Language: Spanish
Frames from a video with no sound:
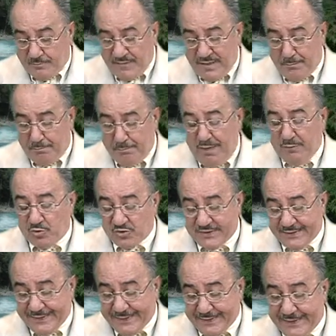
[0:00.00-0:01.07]
vamos a
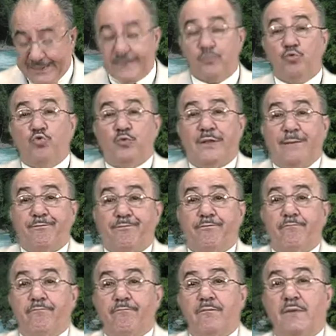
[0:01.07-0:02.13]
dar lectura
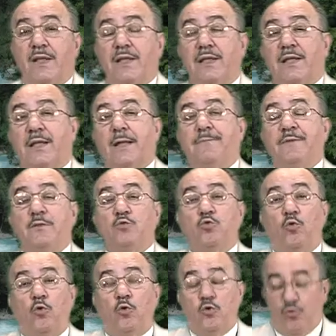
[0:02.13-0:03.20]
en el
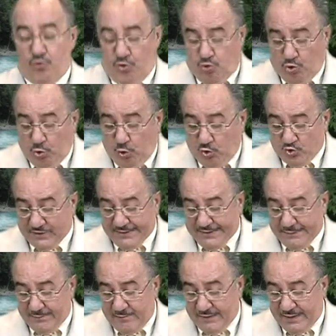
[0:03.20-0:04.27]
capítulo 12
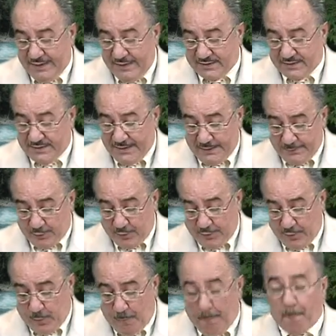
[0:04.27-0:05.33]
de este libro de
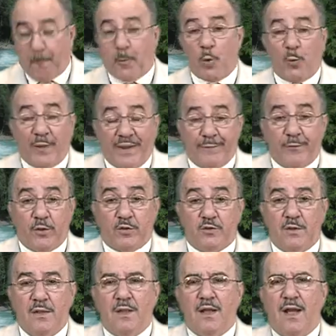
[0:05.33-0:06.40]
los Proverbios
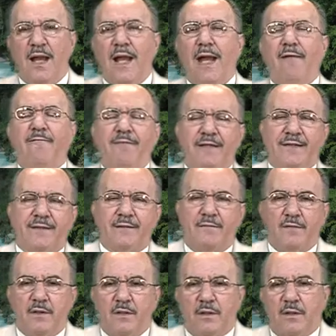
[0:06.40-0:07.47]
a ver
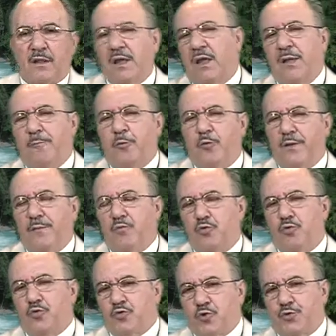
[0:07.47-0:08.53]
qué podemos
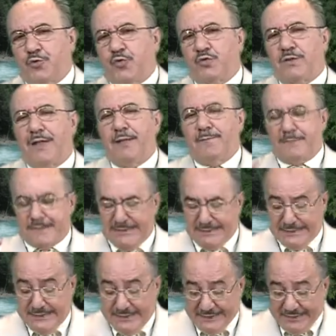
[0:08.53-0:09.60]
nosotros
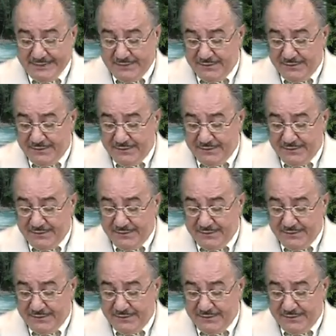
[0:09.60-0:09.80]
aprender